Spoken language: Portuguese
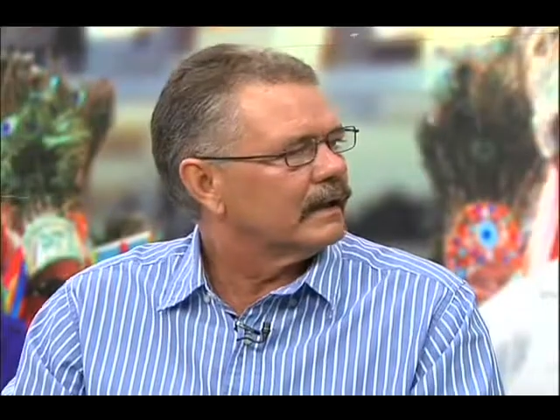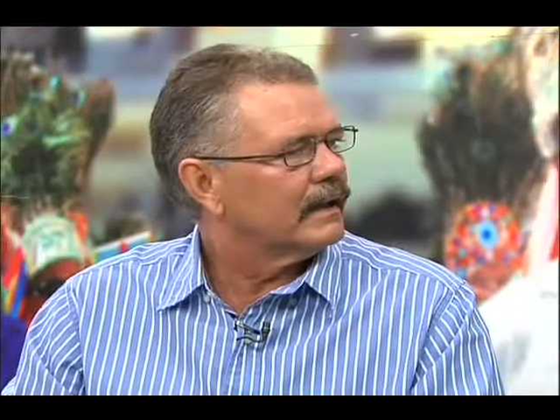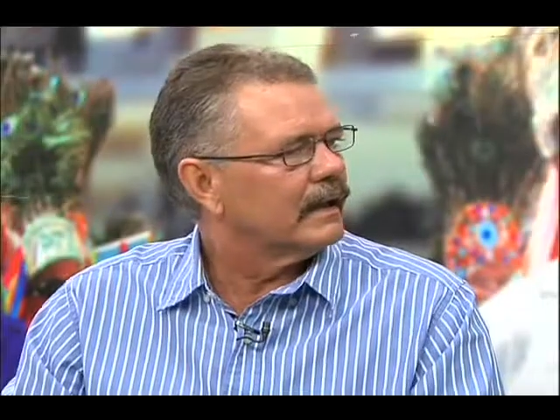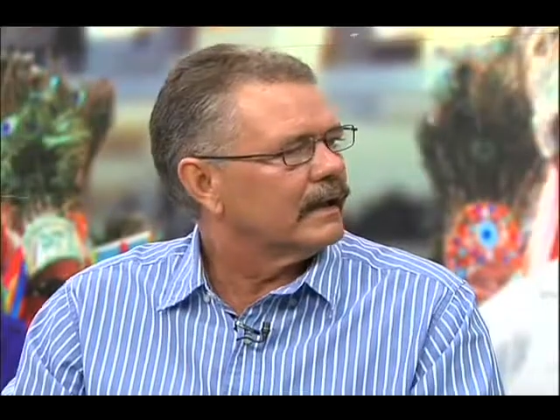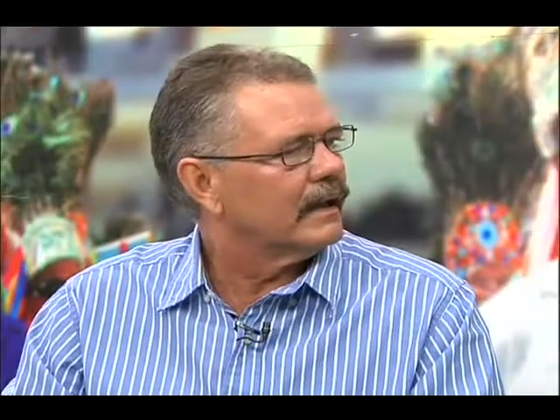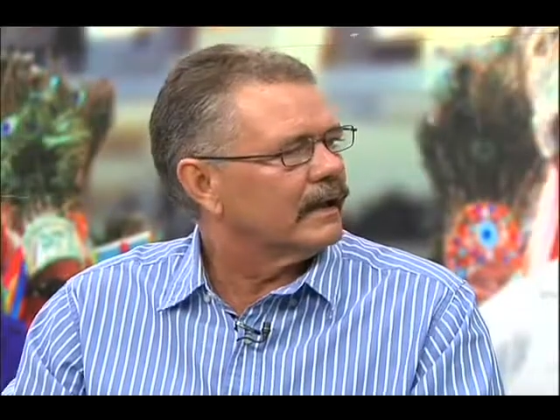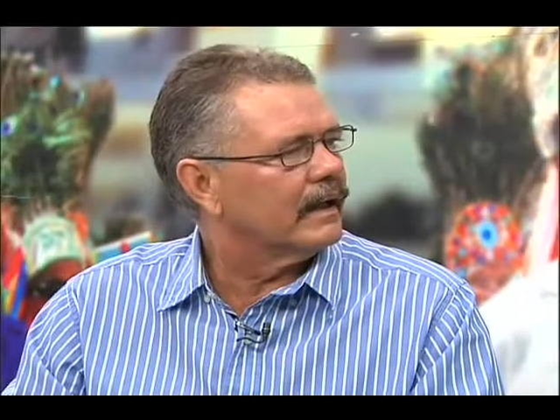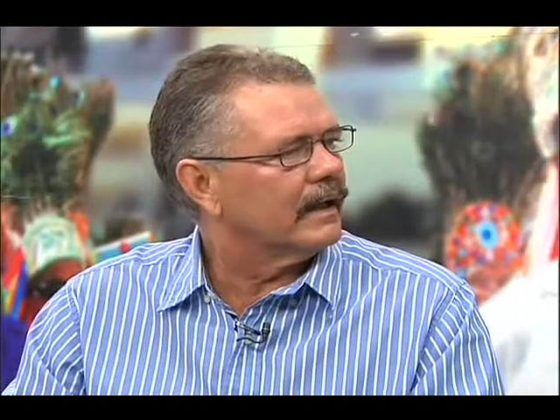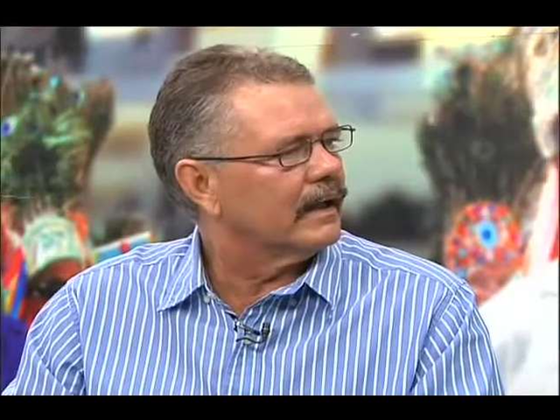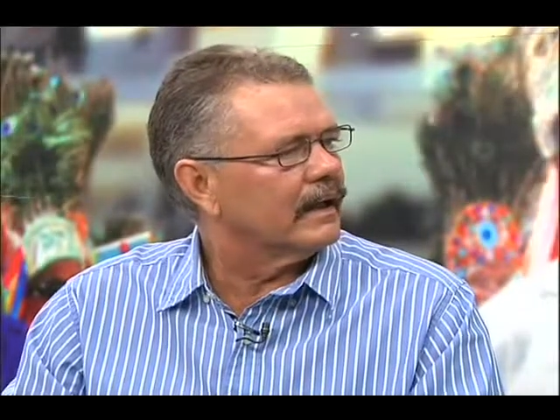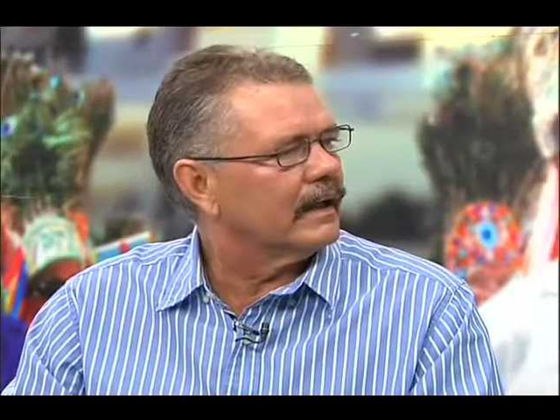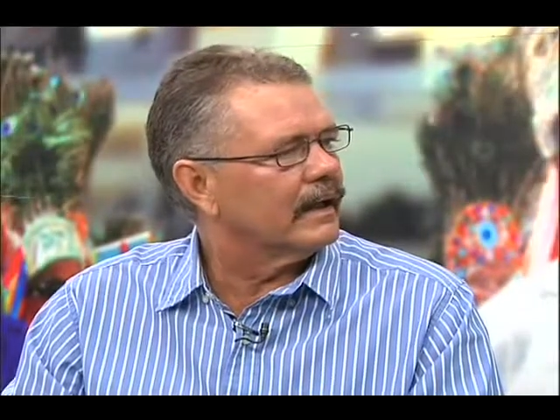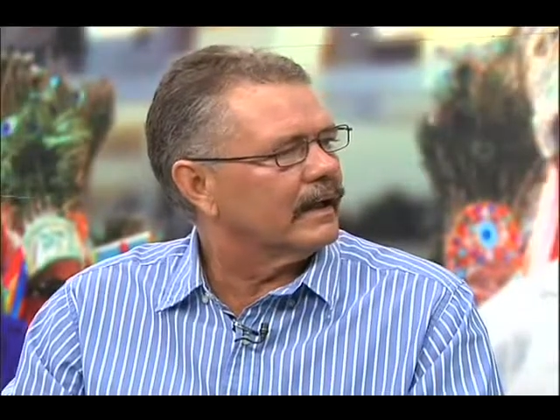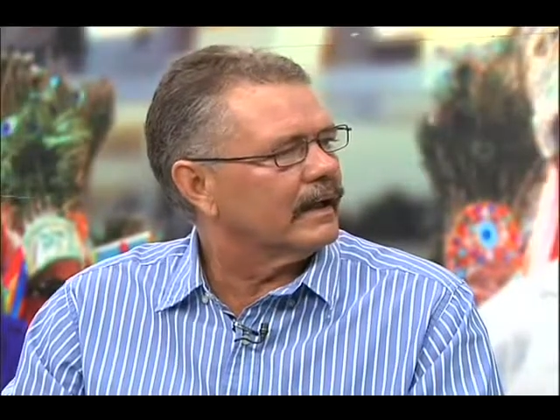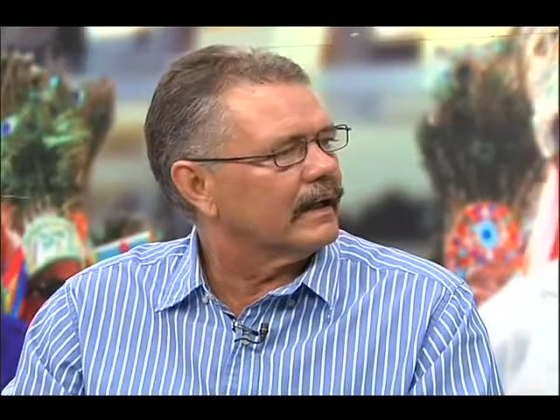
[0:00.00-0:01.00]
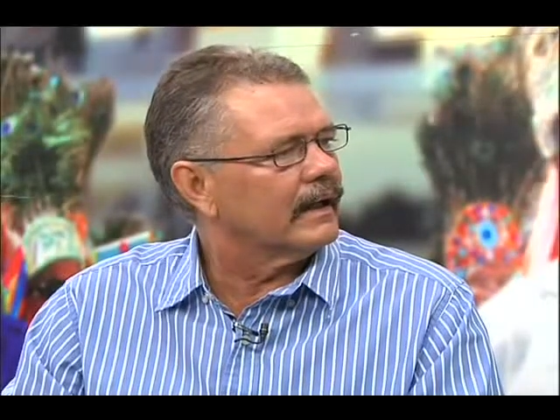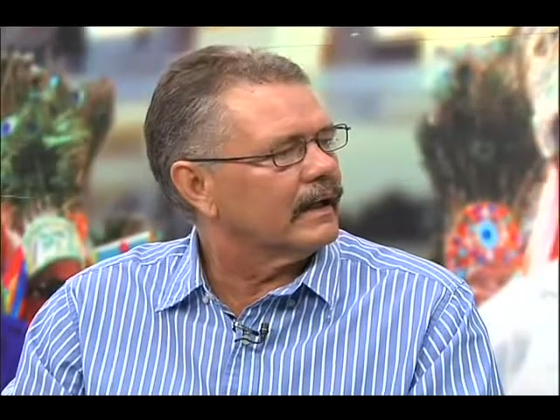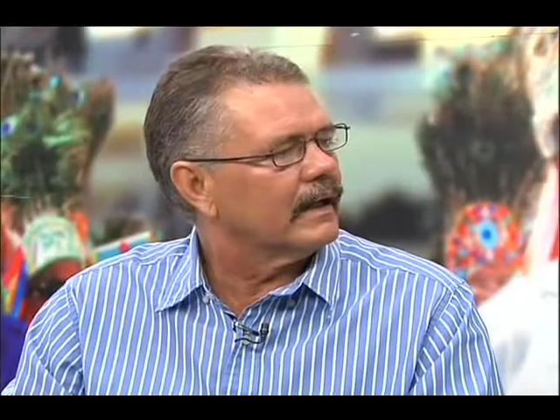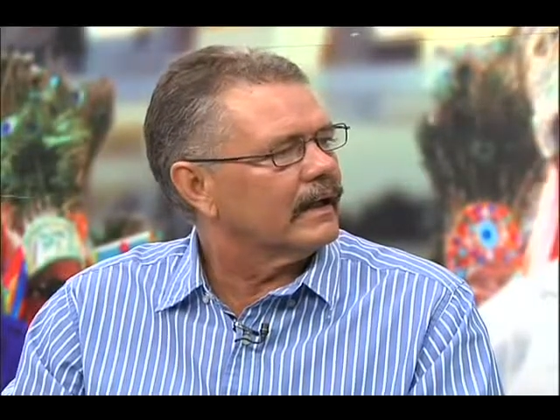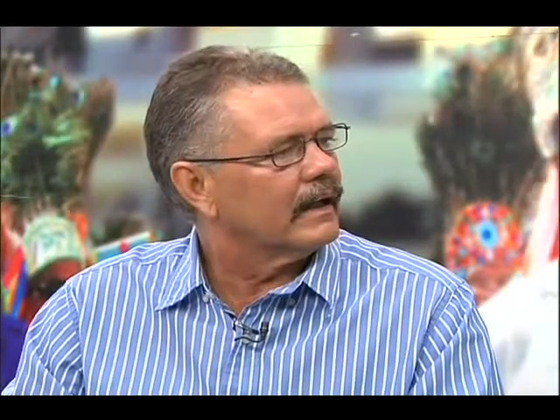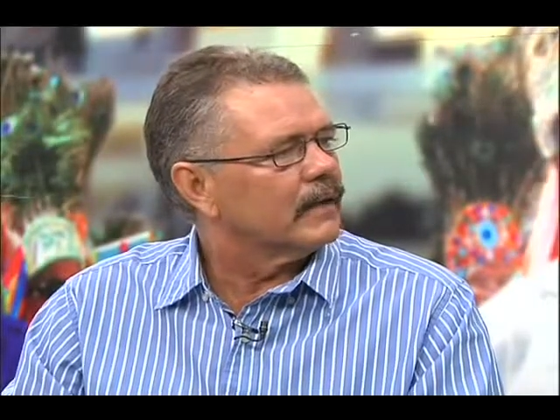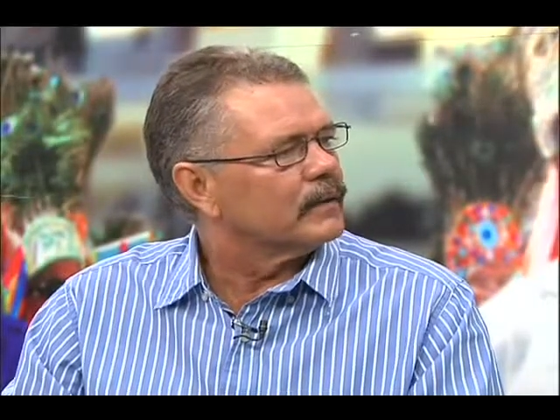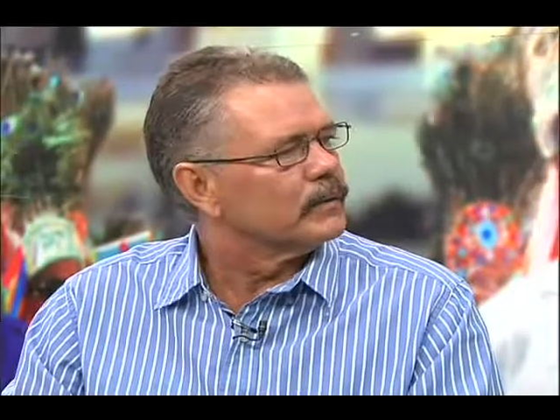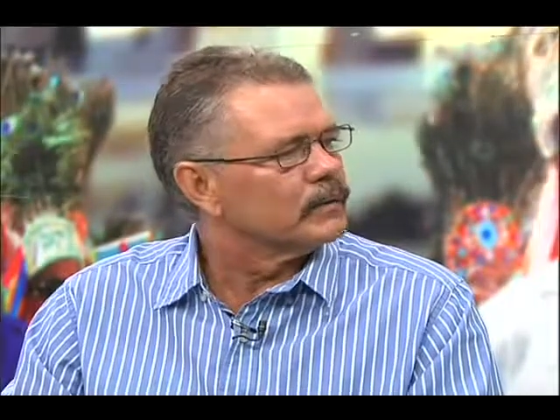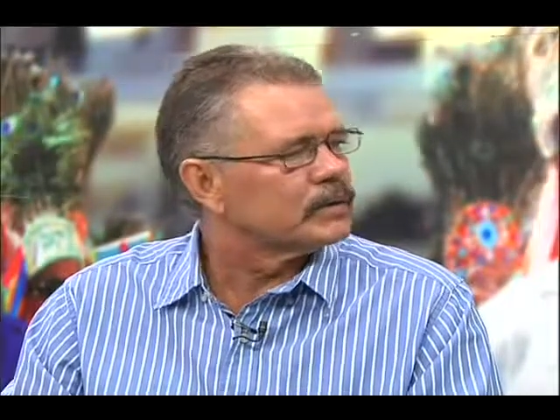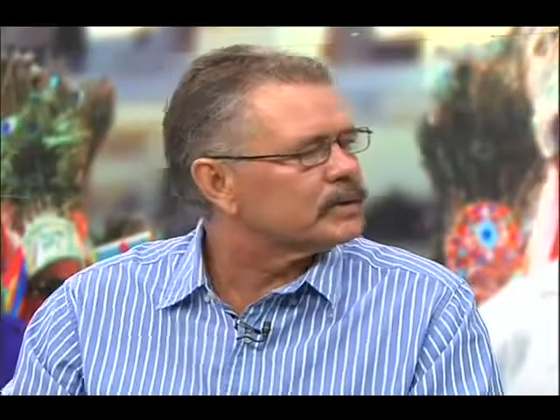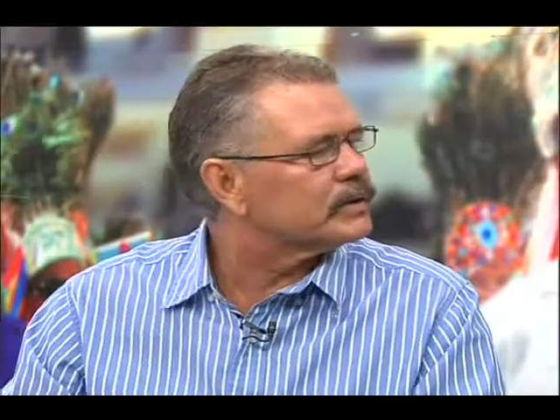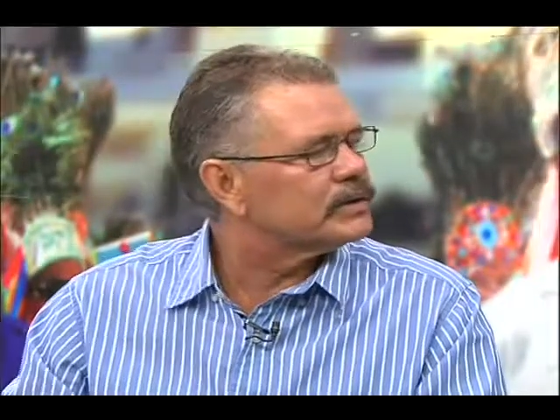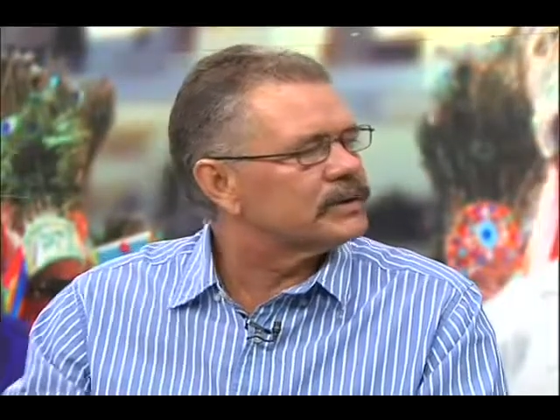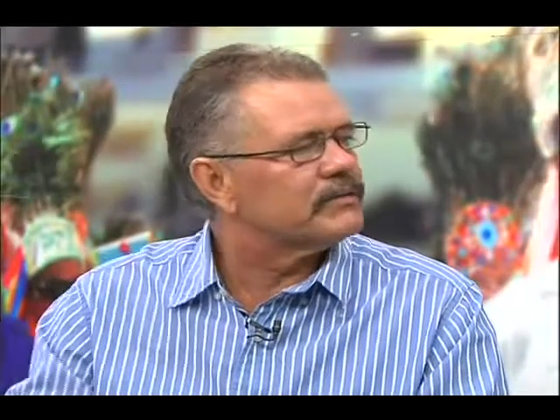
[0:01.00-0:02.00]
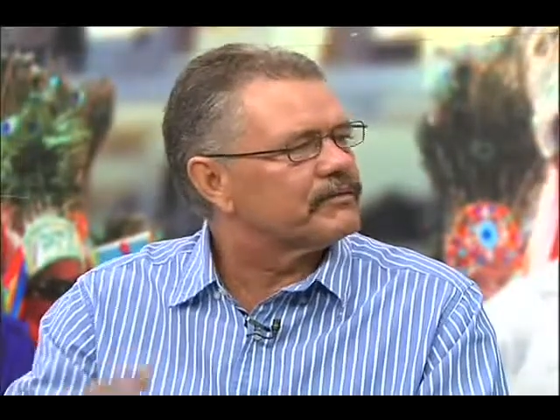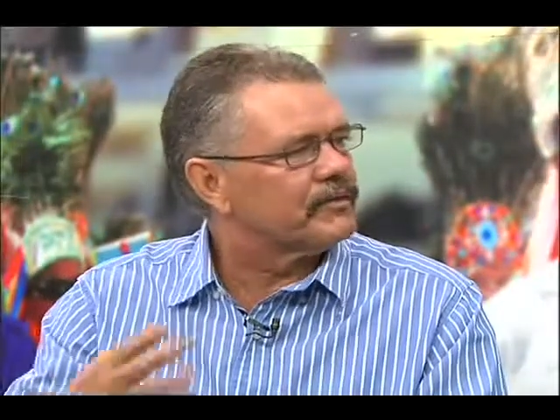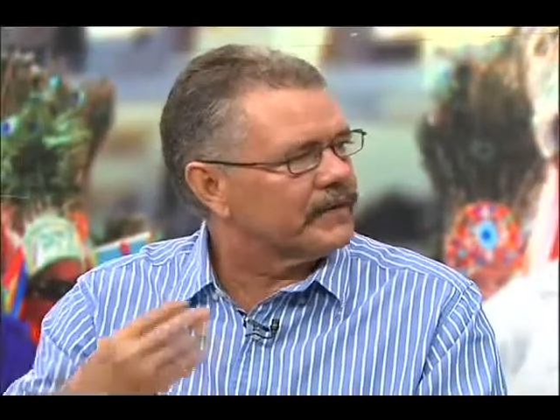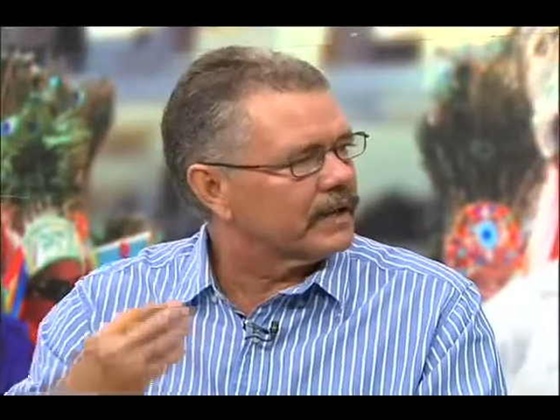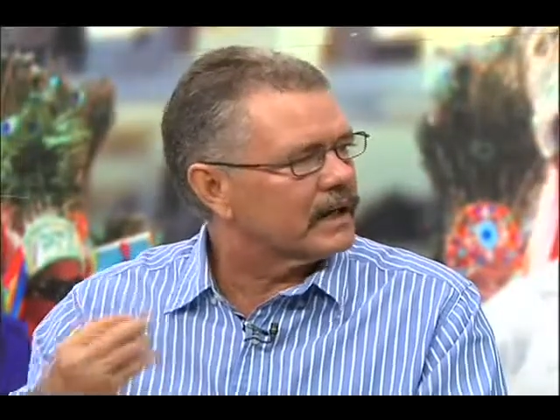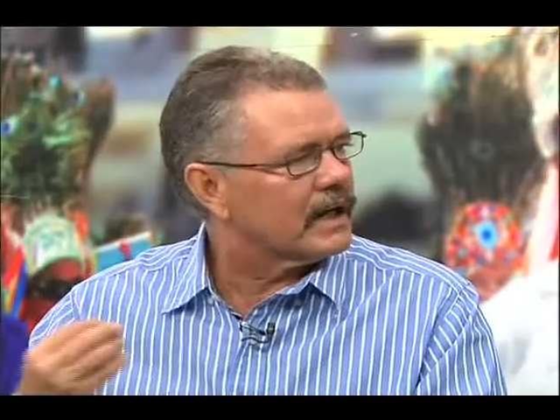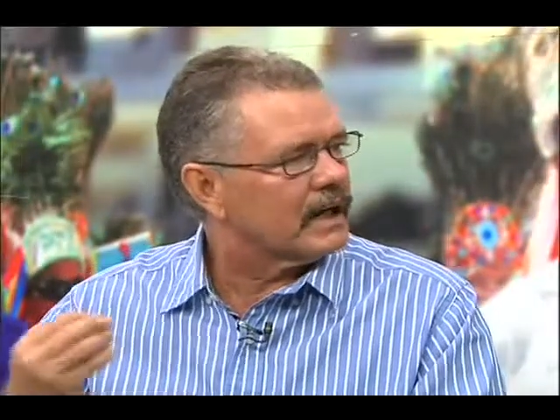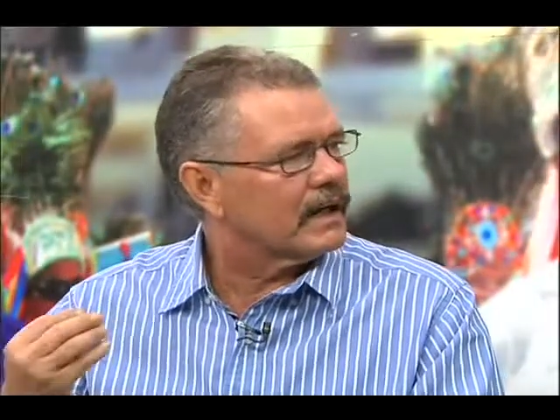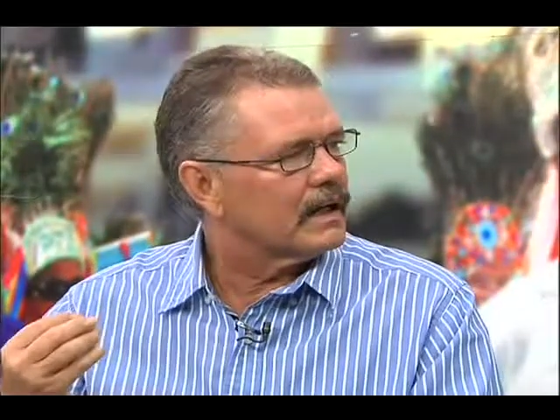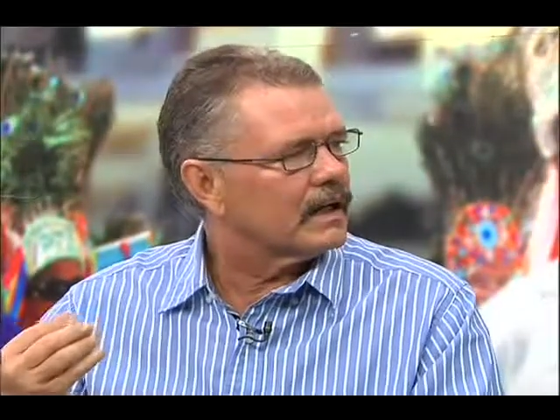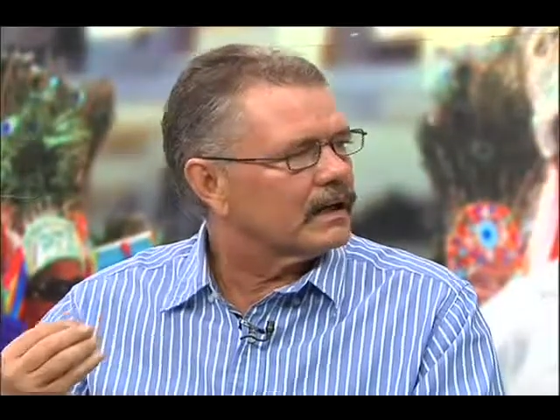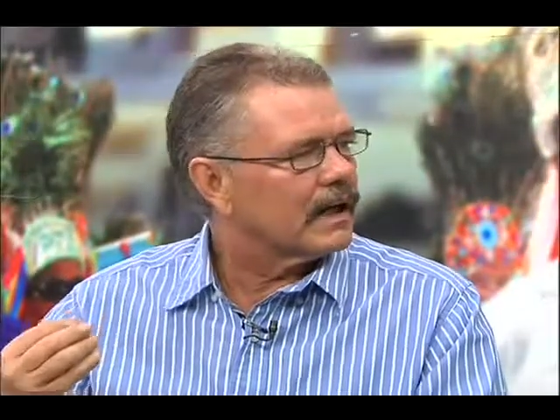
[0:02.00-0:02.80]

É, é, é, não justifica.